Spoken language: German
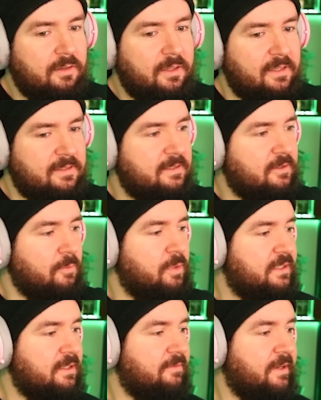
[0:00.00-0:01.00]
Das ist
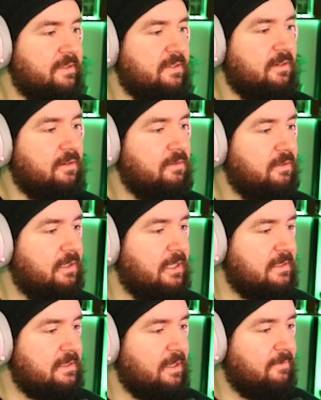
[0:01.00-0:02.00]
kompletter Wahnsinn.
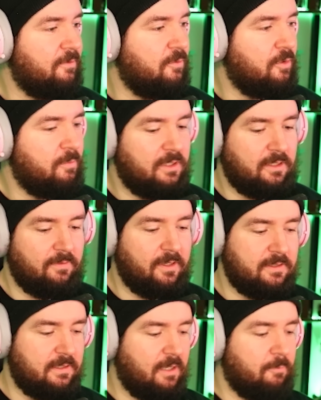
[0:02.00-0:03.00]
Das ist einfach nur kompletter
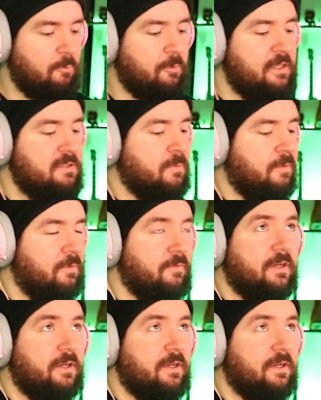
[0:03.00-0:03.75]
Wahnsinn. Ja, mit dem Rest machen wir